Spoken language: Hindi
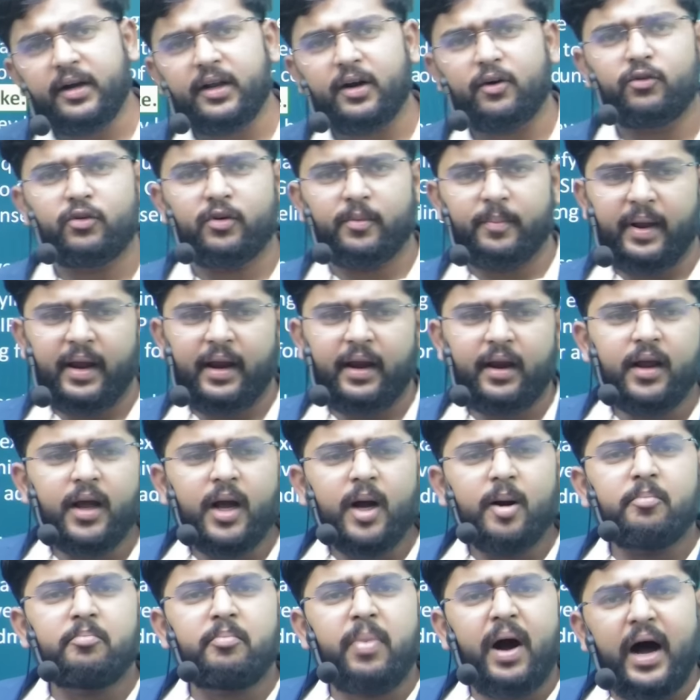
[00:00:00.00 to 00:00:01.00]
राउंड में
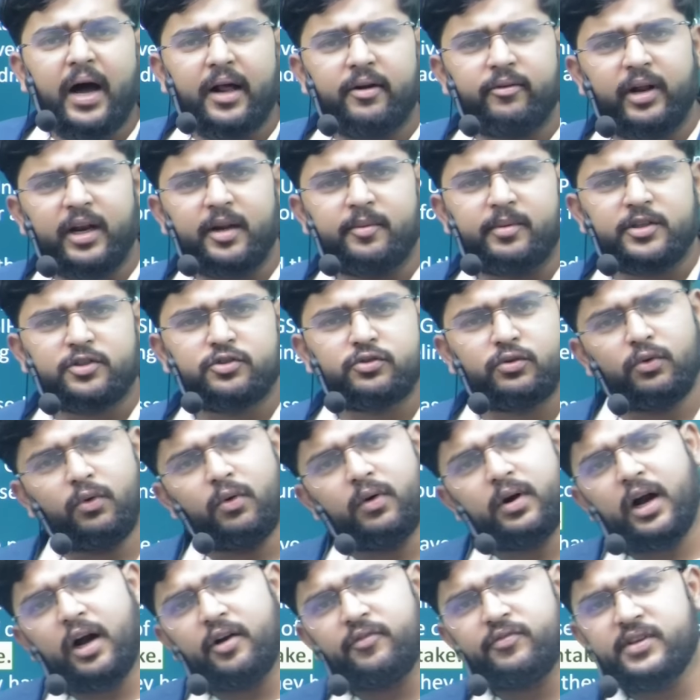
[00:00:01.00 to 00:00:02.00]
बाहर वाले बच्चों को
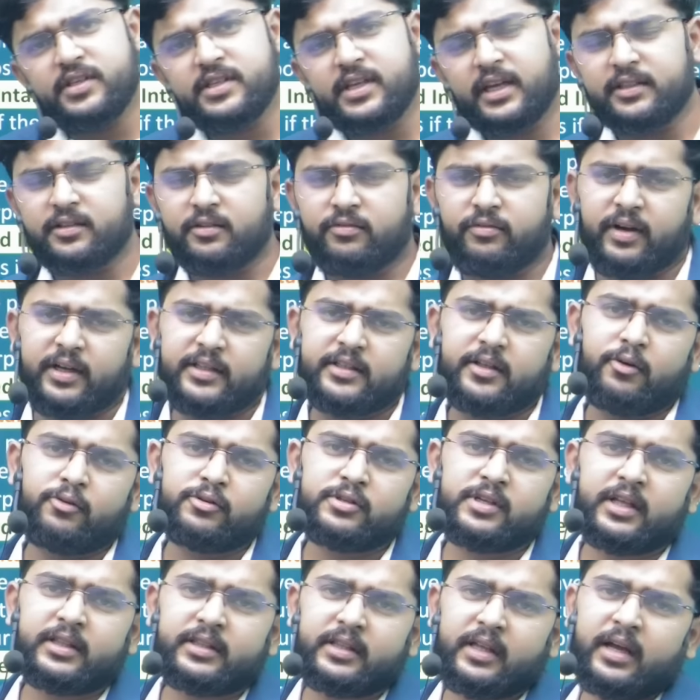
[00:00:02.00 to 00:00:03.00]
काफ़ी ज़्यादा फायदा हो
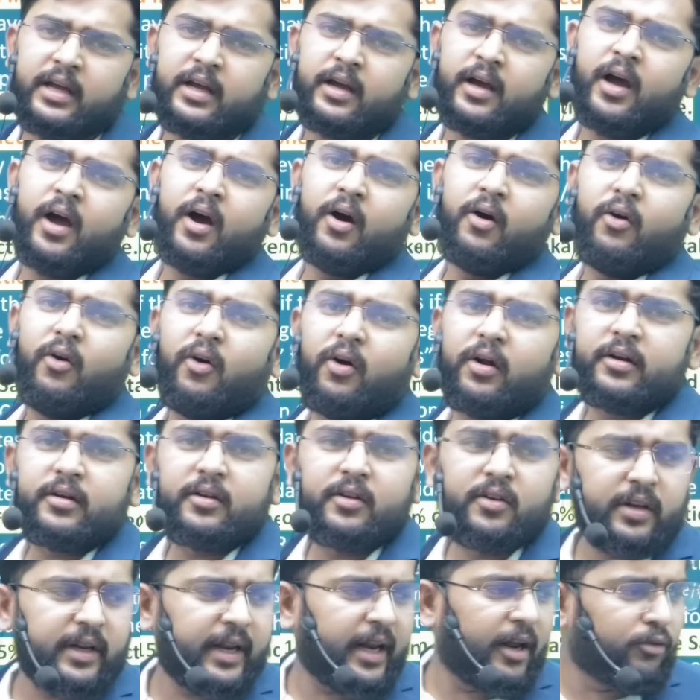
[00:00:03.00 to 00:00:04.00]
जाता है और
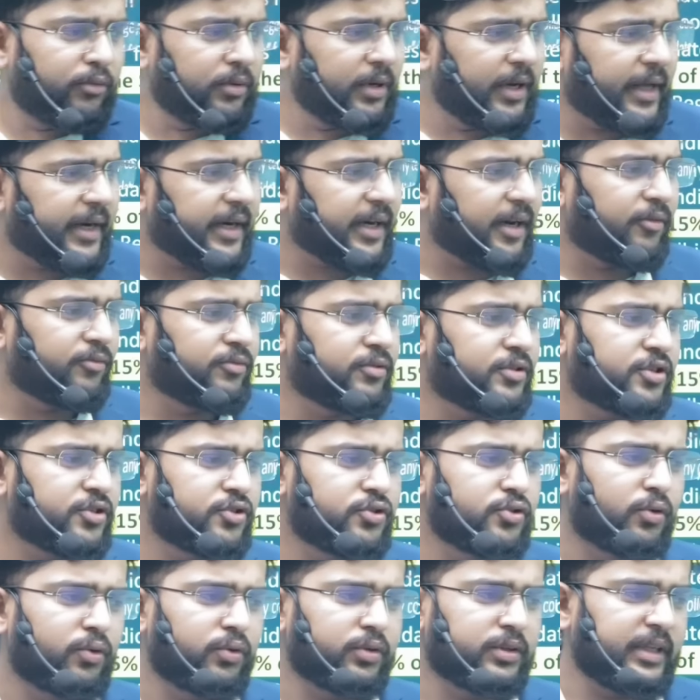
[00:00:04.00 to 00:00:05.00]
रेगुलर राउंड्स
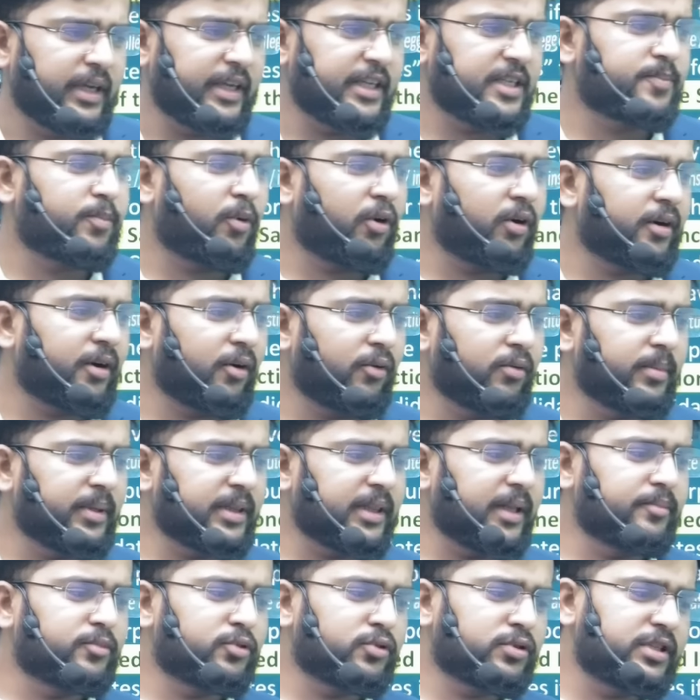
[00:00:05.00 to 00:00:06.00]
जो होते हैं स्पॉट राउंड
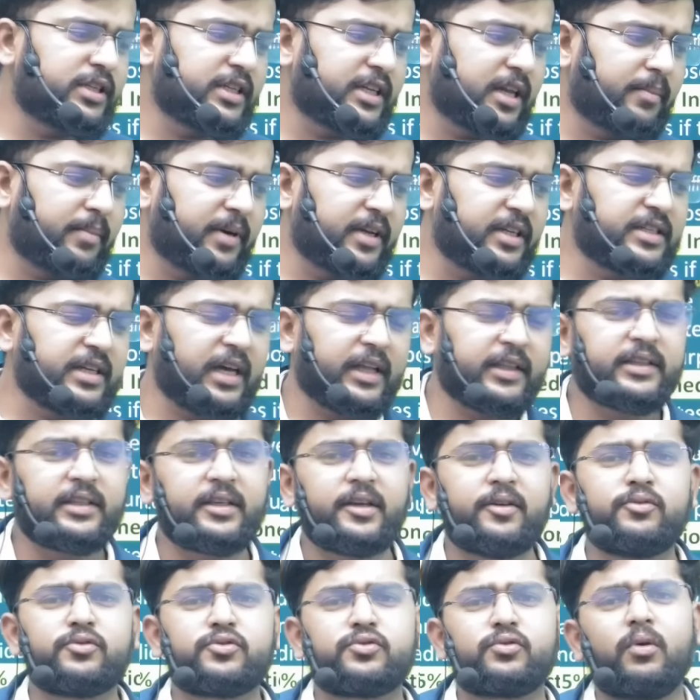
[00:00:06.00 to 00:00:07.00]
मतलब जो सीटें बच जाती हैं
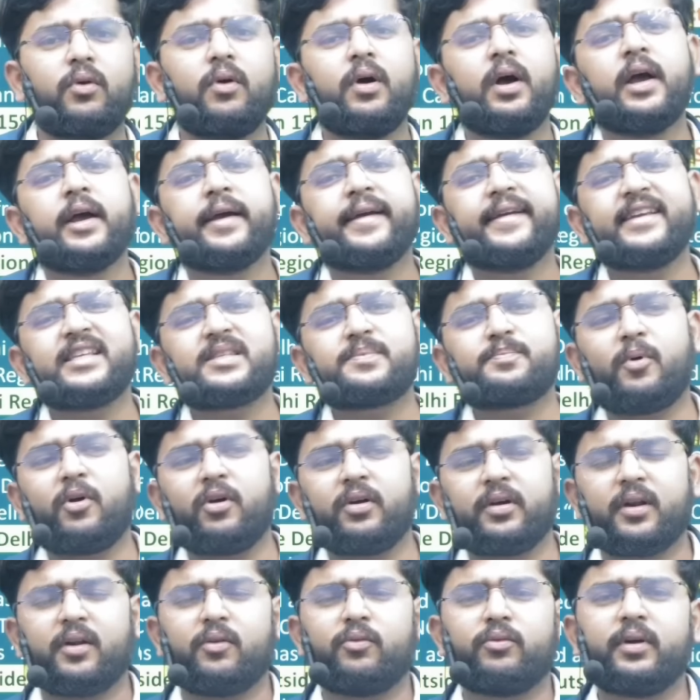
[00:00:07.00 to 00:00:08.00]
उसको स्पॉट
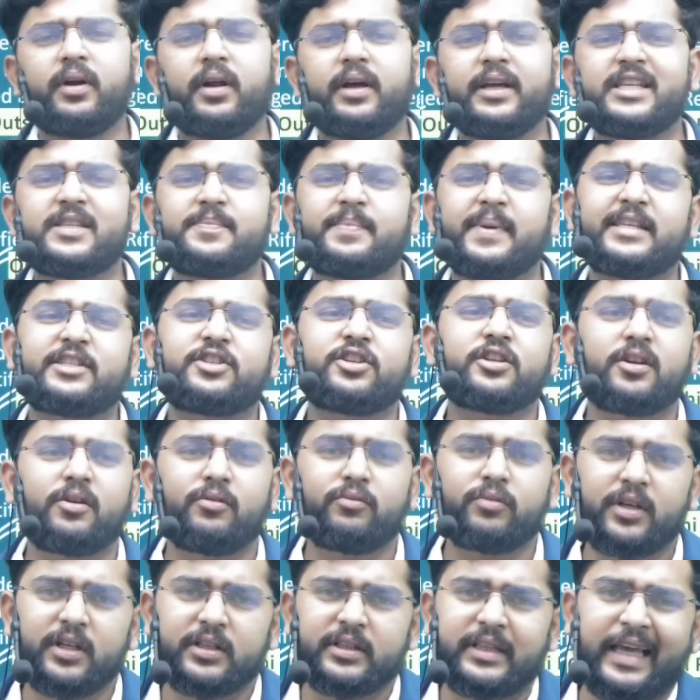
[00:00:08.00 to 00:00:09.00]
राउंड स्पेशल
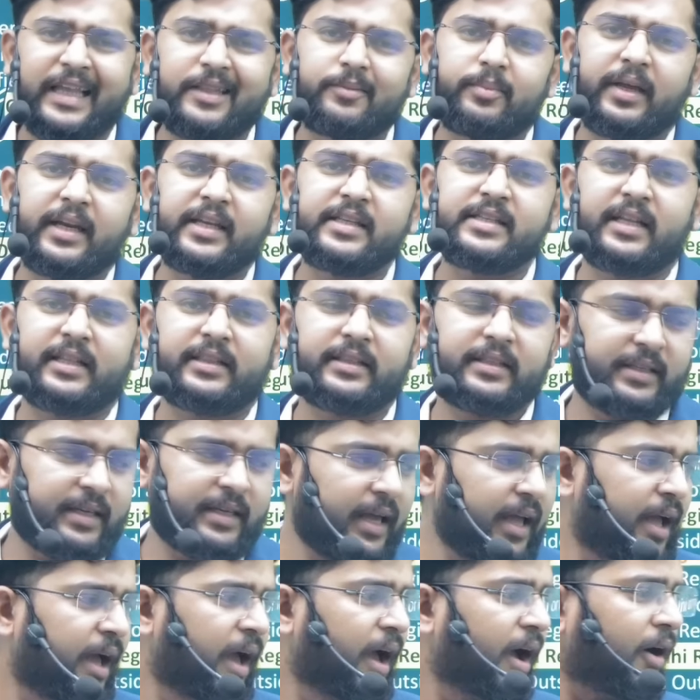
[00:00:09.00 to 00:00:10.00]
राउंड के तहत भरी जाती हैं
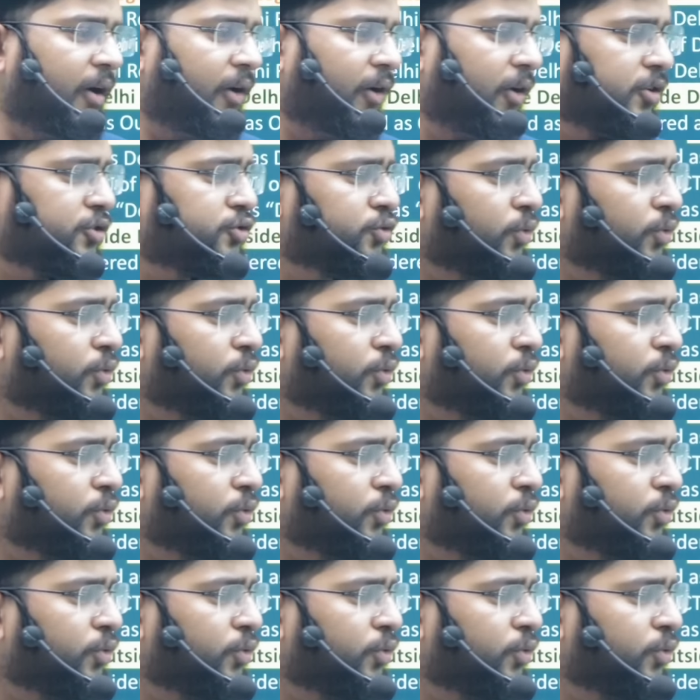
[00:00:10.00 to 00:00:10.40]
और जो